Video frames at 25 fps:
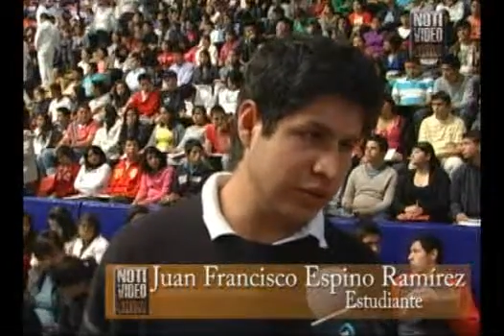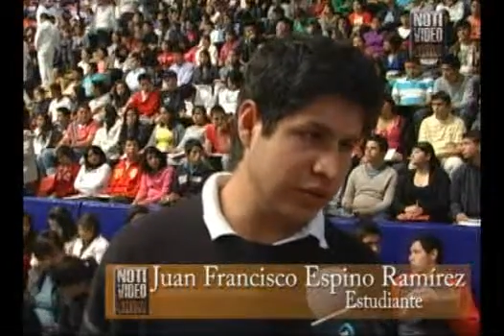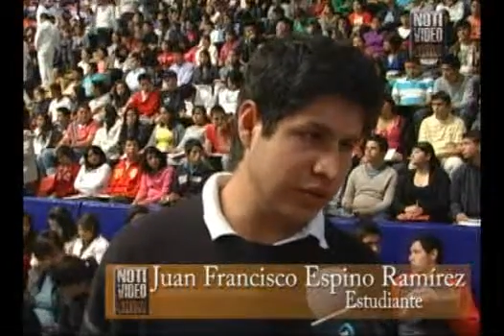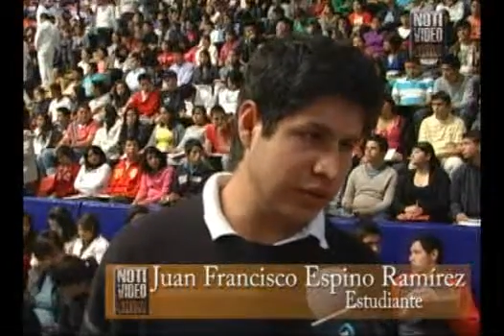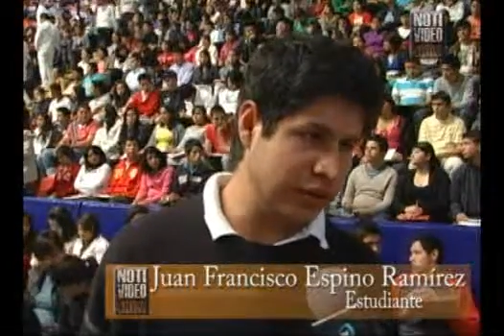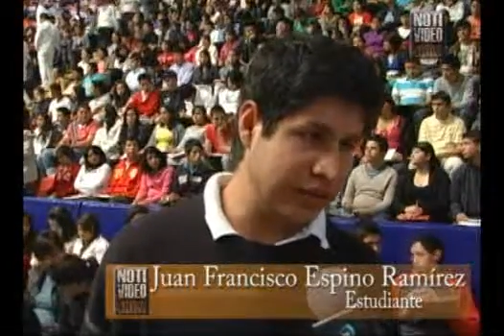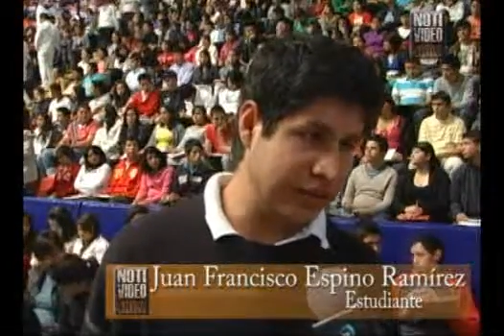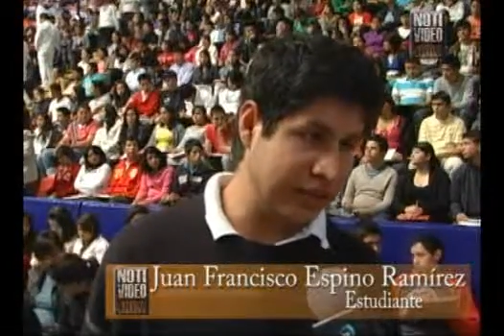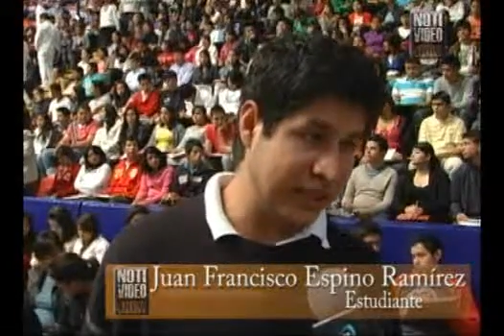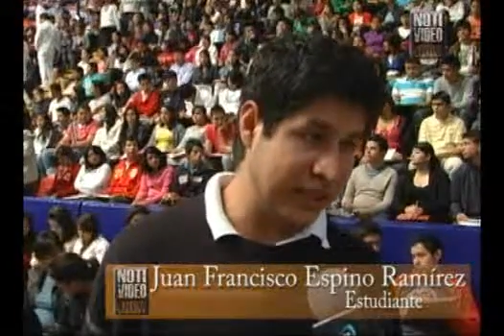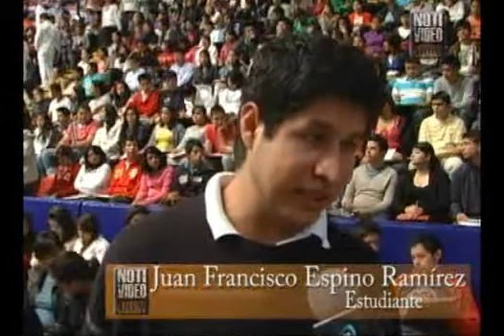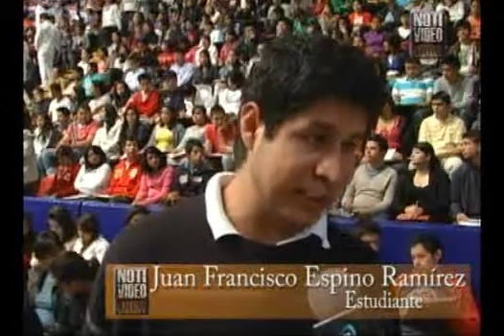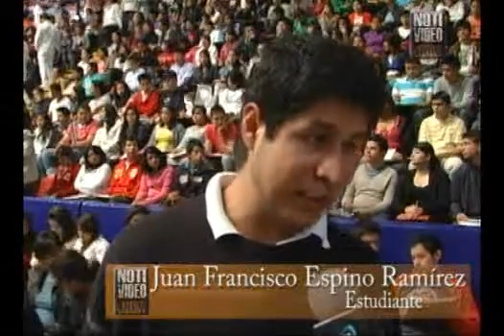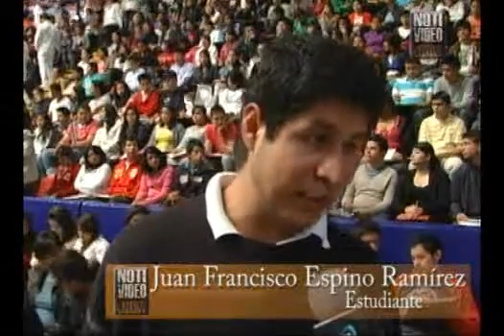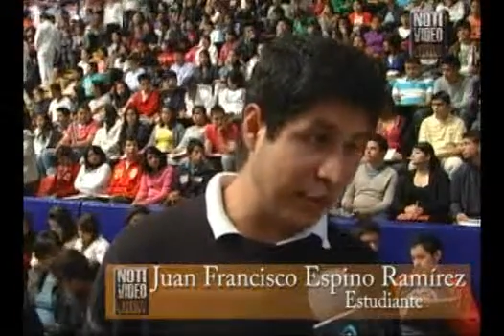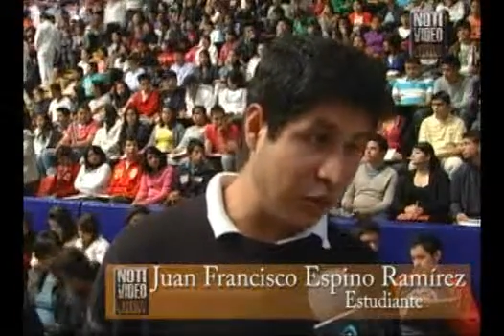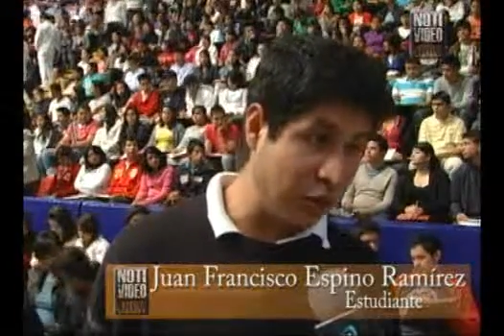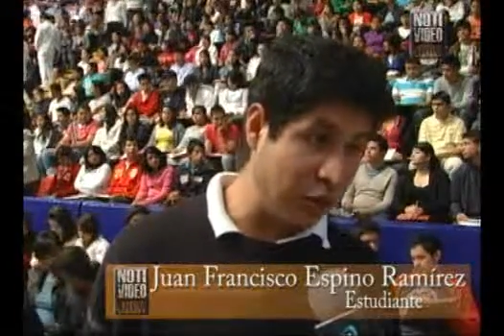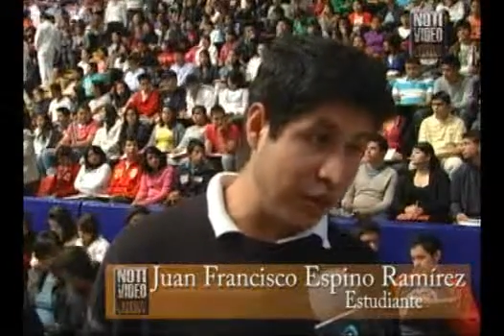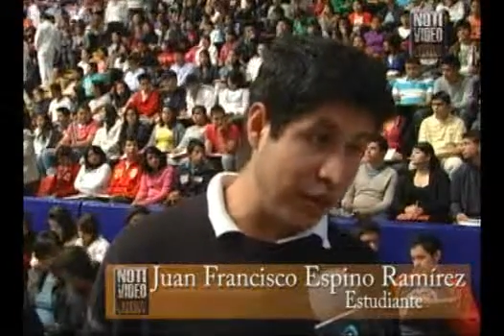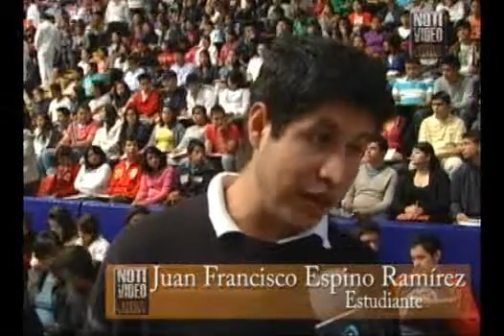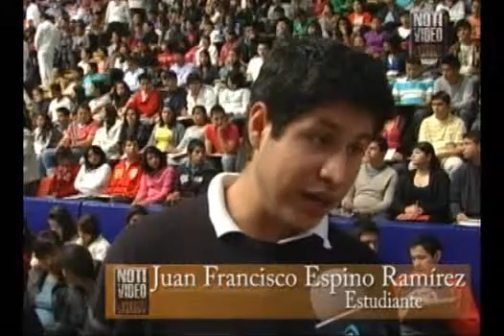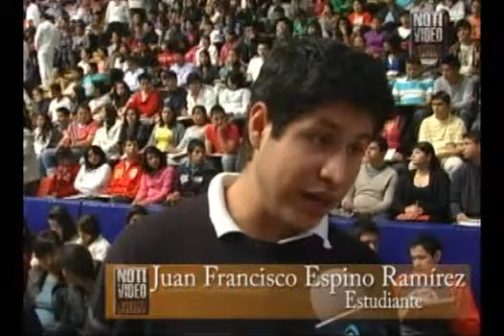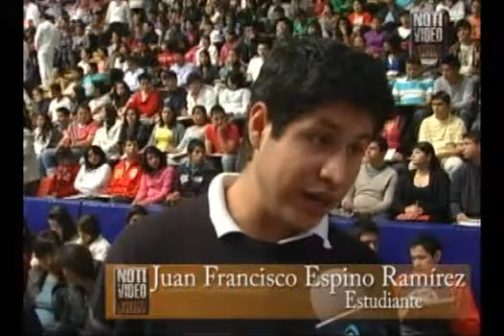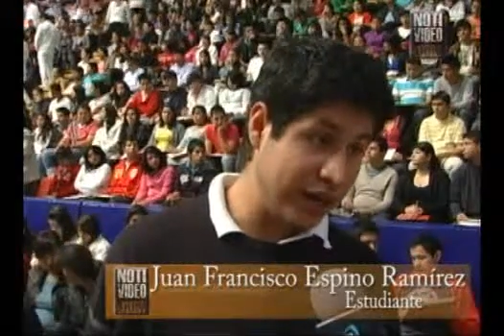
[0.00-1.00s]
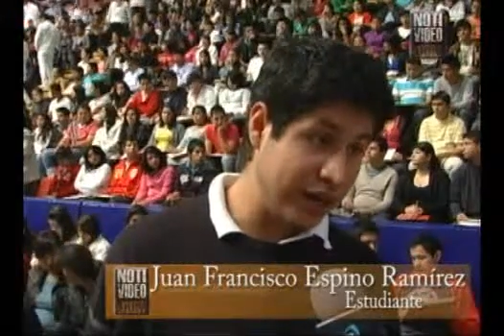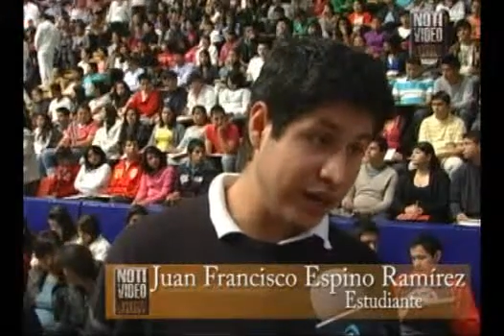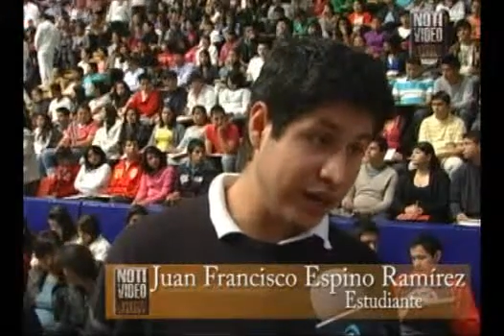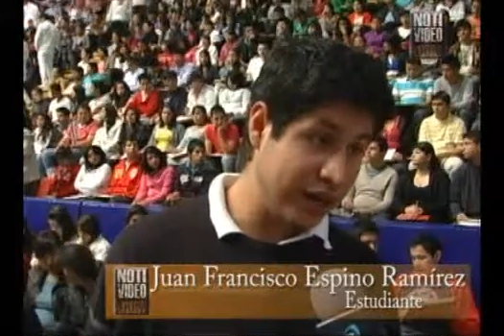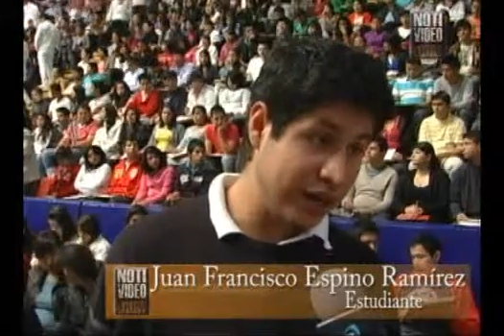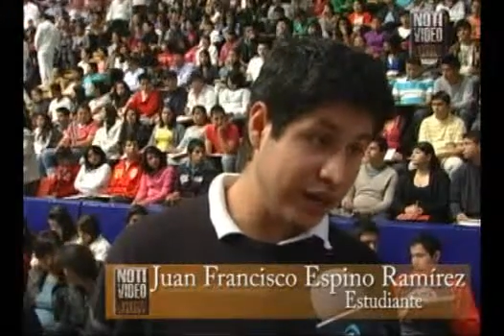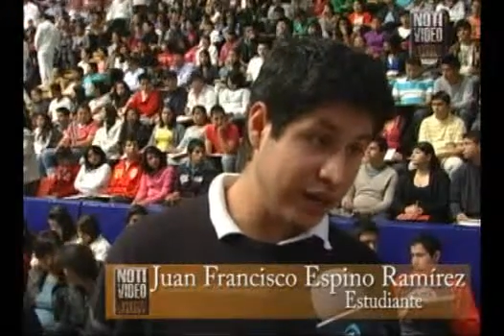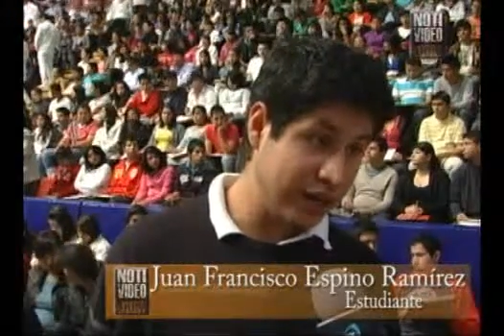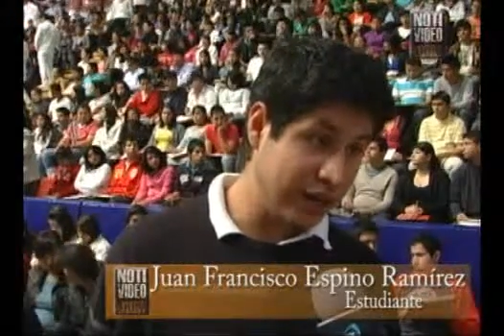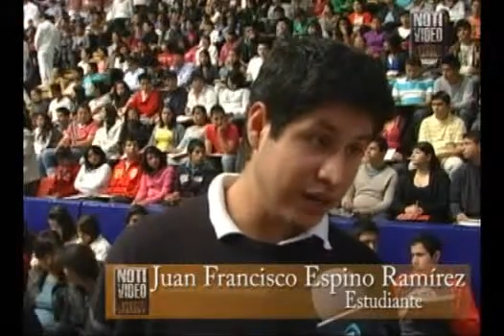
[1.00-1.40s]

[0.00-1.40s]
60 lugares